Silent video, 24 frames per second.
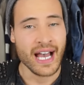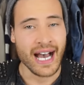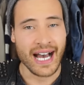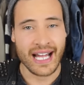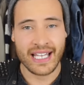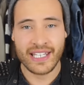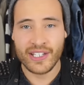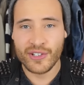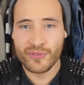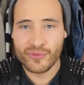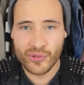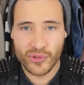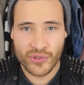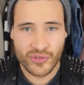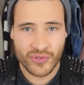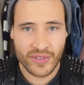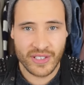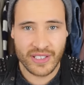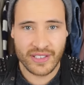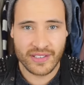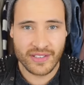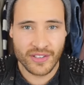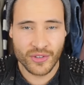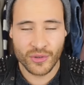Alle Infos
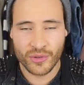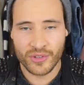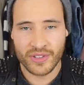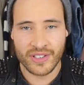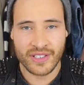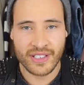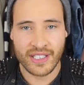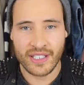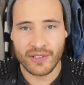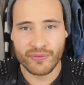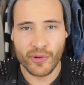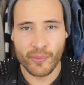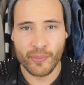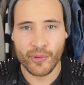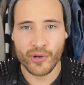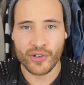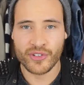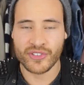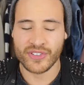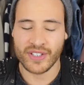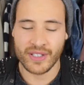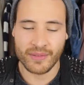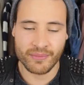findet ihr unten in der Infobox.